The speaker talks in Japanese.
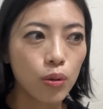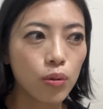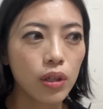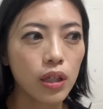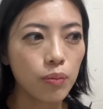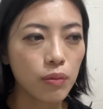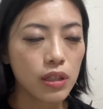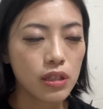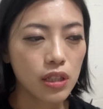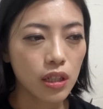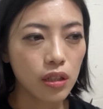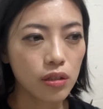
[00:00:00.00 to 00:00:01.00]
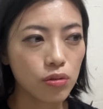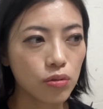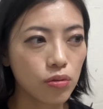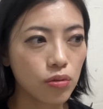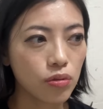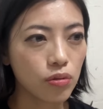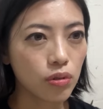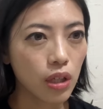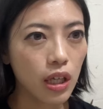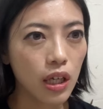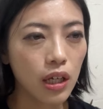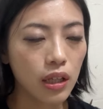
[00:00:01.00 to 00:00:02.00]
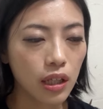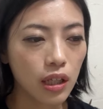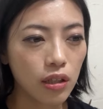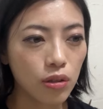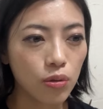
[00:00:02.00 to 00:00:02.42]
これめっちゃその部屋ね